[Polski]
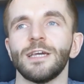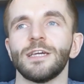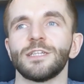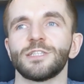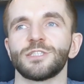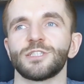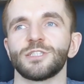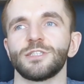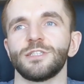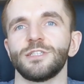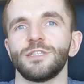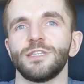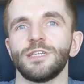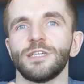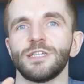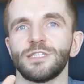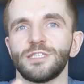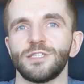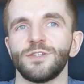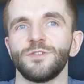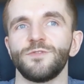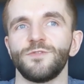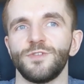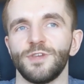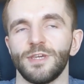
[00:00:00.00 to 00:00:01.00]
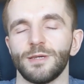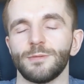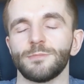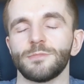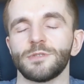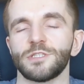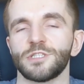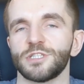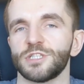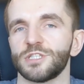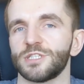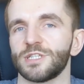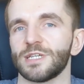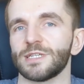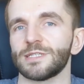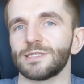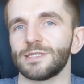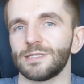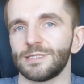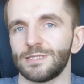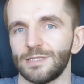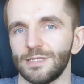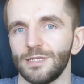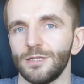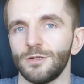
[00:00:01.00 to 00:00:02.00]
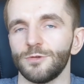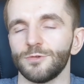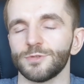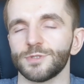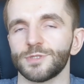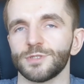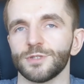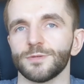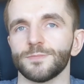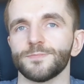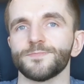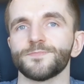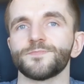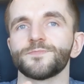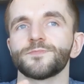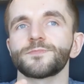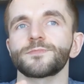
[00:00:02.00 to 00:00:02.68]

Czyli jeśli wiemy, że czas jest iluzją,